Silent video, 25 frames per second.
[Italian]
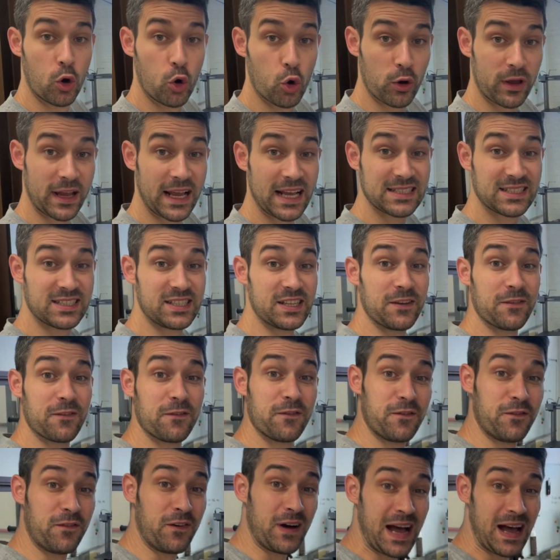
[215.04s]
Oh ragazzi,
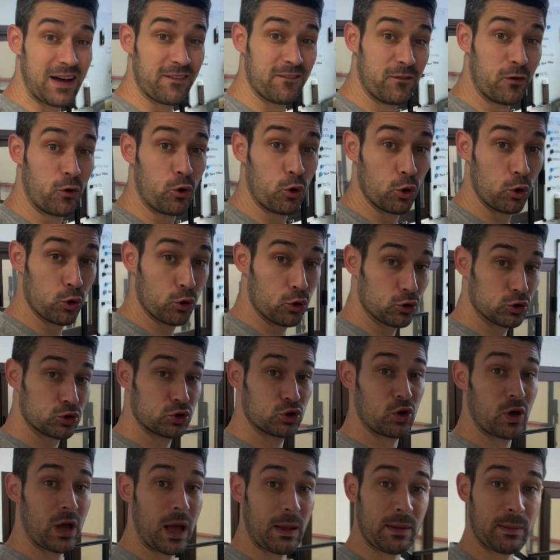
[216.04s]

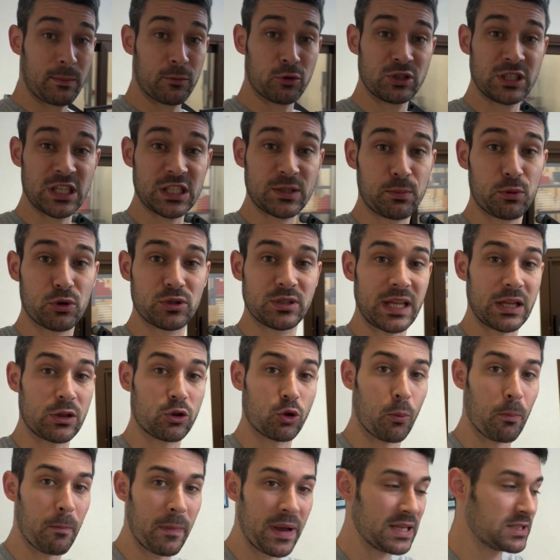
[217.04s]
favoloso, abbiamo già spostato
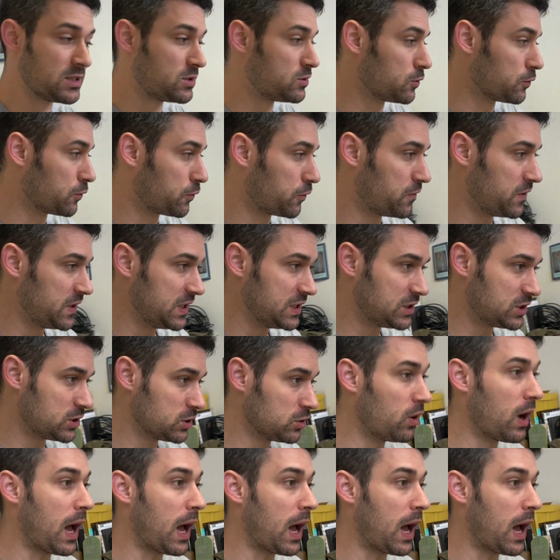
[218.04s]
mezzo ufficio,